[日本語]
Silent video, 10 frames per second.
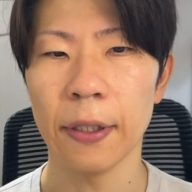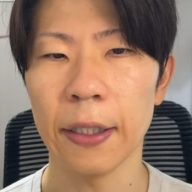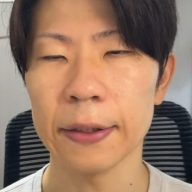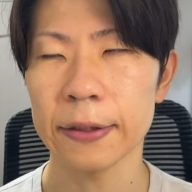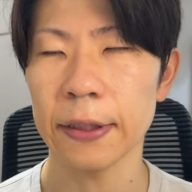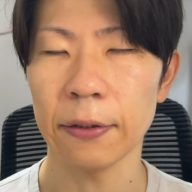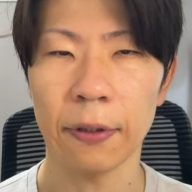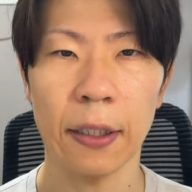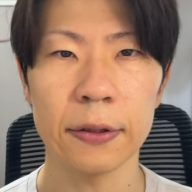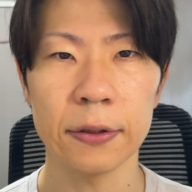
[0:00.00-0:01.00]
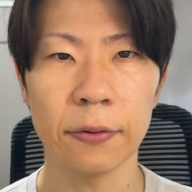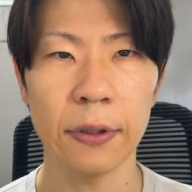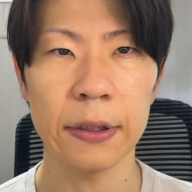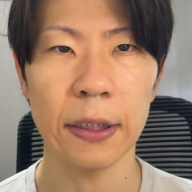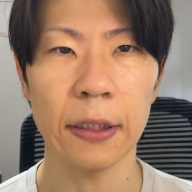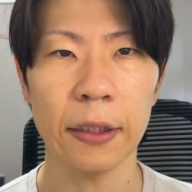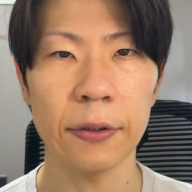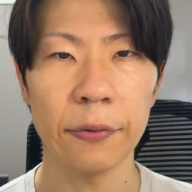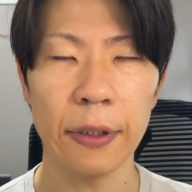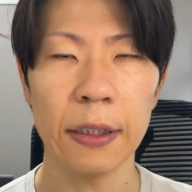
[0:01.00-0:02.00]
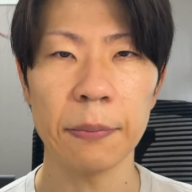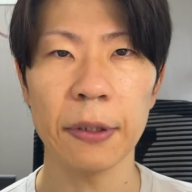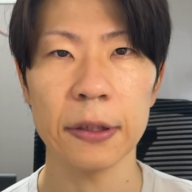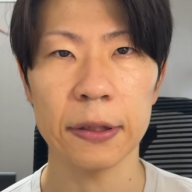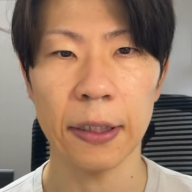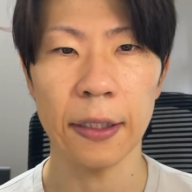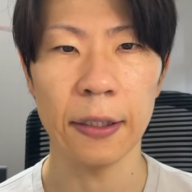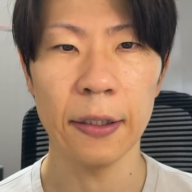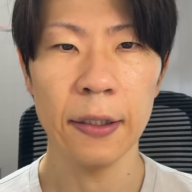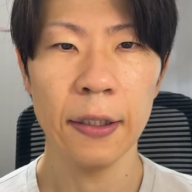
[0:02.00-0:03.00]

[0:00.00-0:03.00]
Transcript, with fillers: 好きの数をいただけるようになりまして